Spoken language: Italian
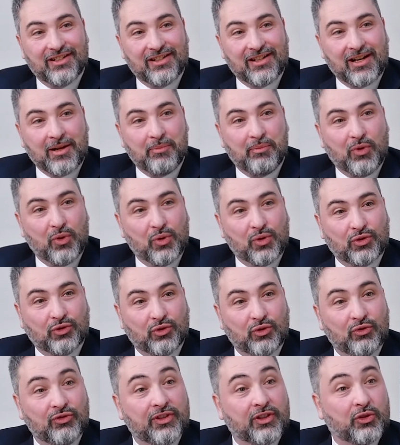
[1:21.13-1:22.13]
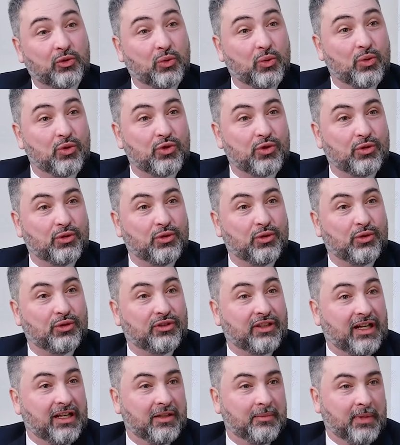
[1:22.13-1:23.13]
rapporto virtuoso
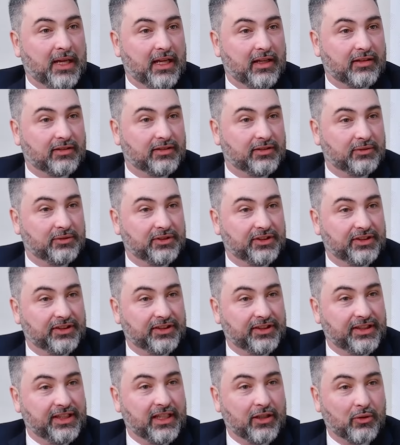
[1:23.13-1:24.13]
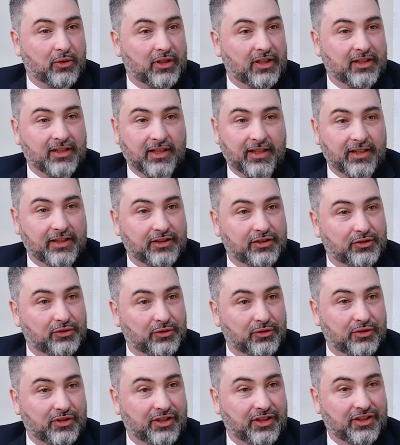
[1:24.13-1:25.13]
tra le parti, quindi chi eroga il
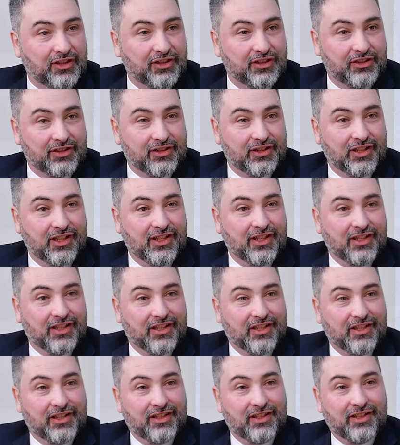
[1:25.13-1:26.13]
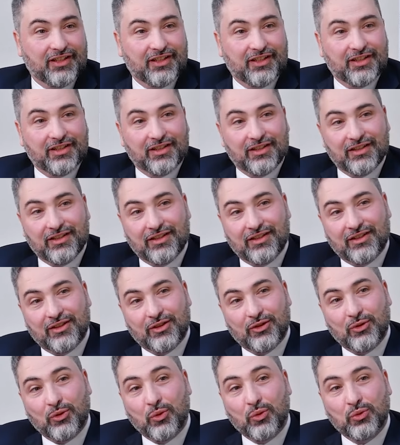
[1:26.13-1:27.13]
credito e chi eh,
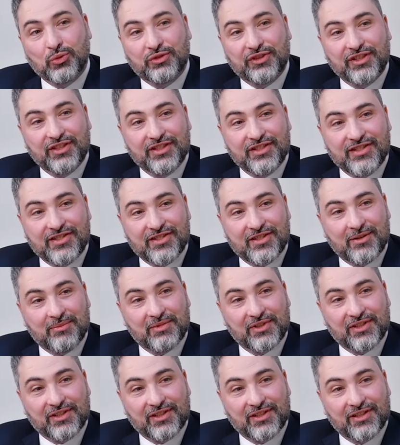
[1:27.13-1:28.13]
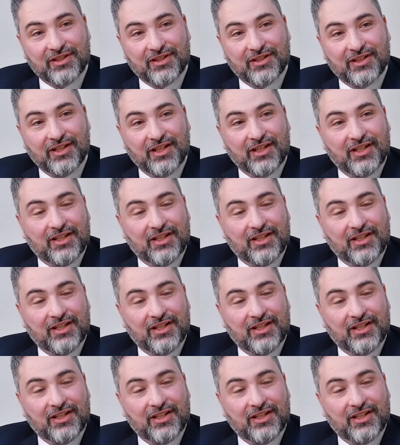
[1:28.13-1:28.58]
lo utilizza per